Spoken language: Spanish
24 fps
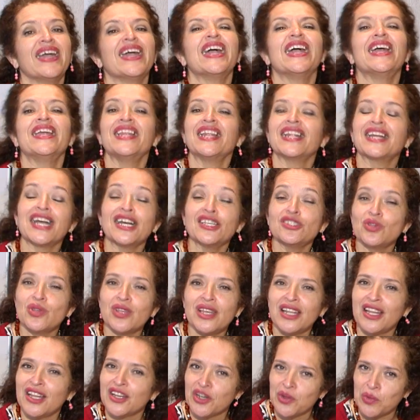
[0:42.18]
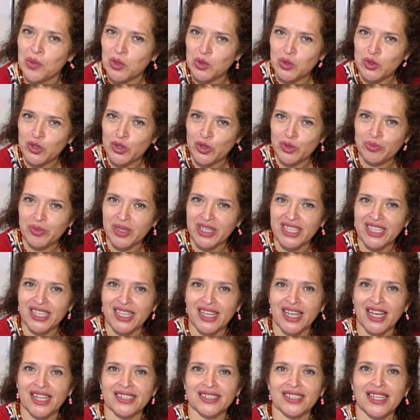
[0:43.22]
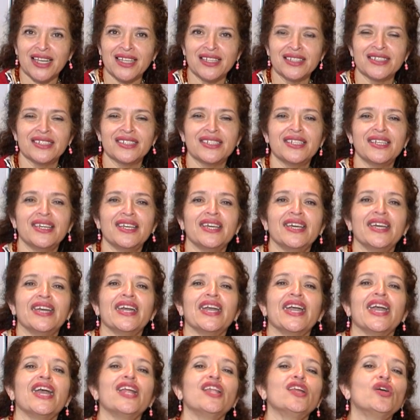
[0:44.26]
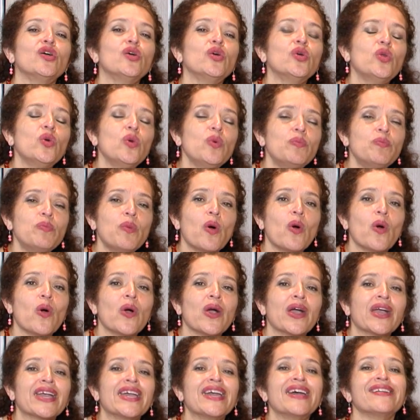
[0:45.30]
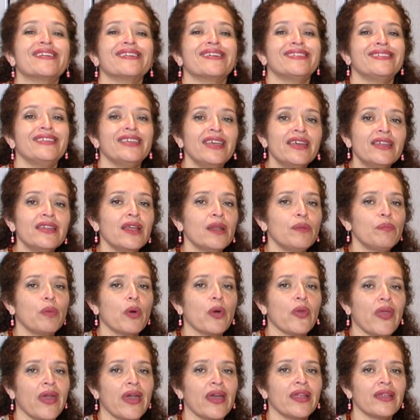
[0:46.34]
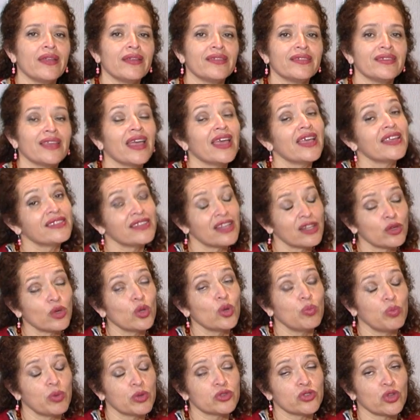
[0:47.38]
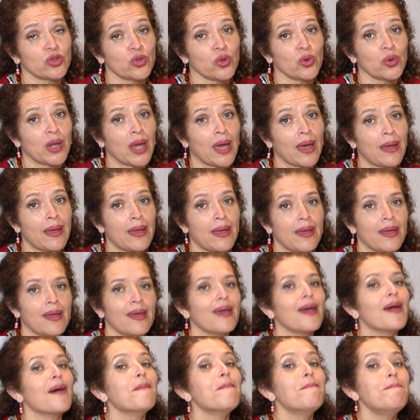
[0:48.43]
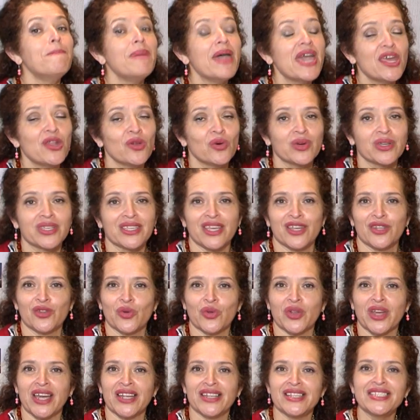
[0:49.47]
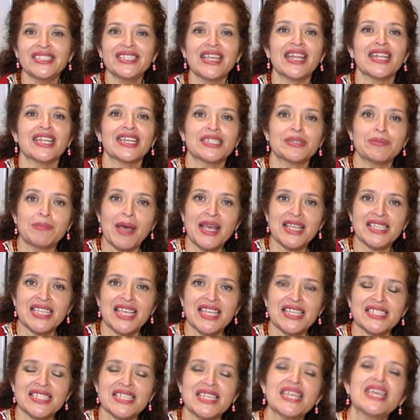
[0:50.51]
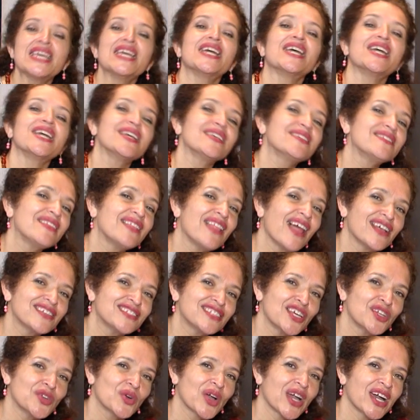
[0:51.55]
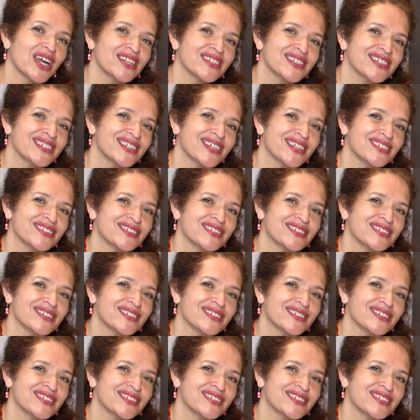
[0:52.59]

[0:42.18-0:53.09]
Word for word: En el caso de la Revolución Mexicana, el grupo que retiene el poder es el grupo Sonora, pero quien organiza las masas es Lázaro Cárdenas.